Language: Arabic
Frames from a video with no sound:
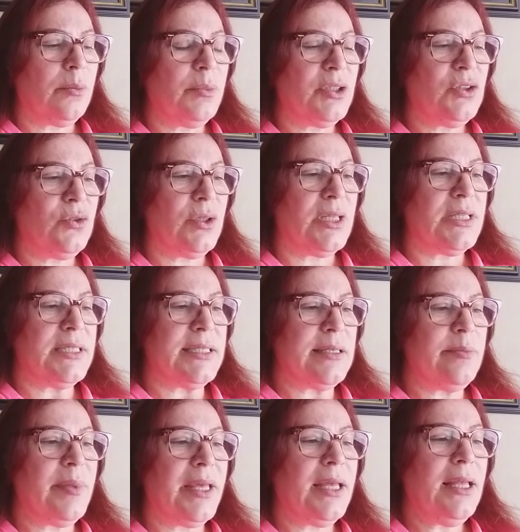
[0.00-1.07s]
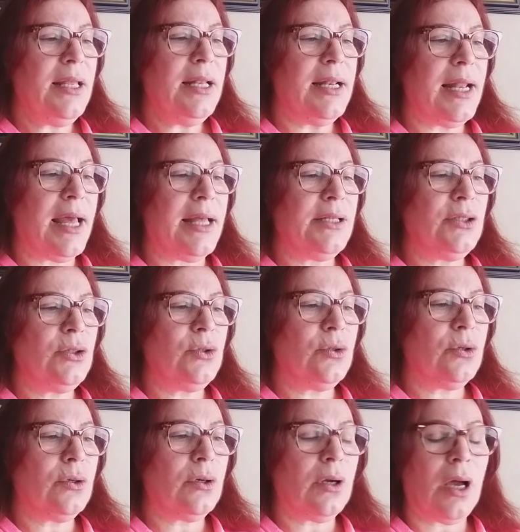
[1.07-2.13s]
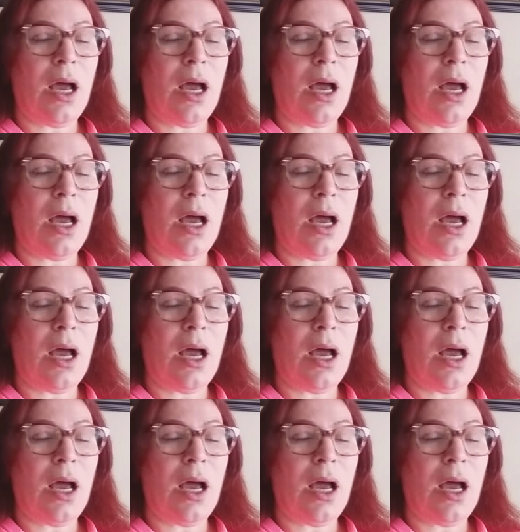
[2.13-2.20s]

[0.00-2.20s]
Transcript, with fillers: بده ينتبه لأنه